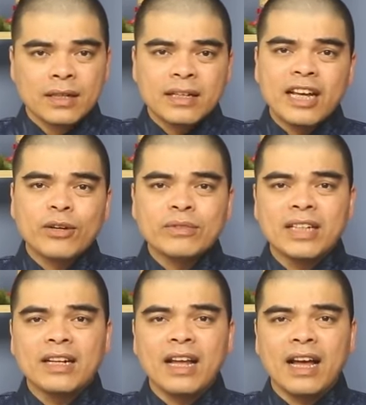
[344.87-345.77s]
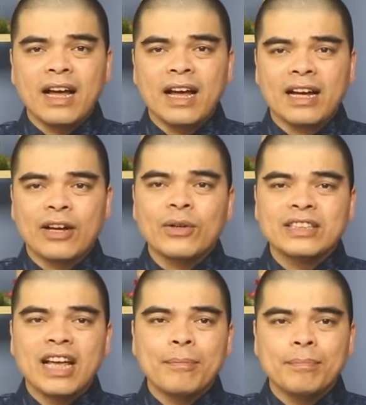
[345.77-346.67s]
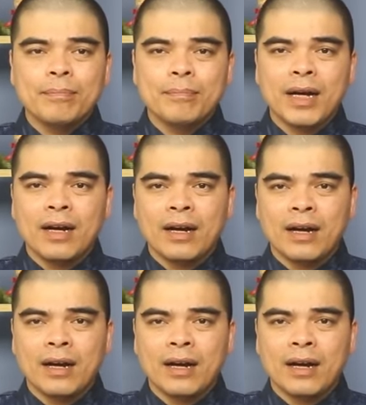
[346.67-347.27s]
Đây cũng chính là cái con giáp mà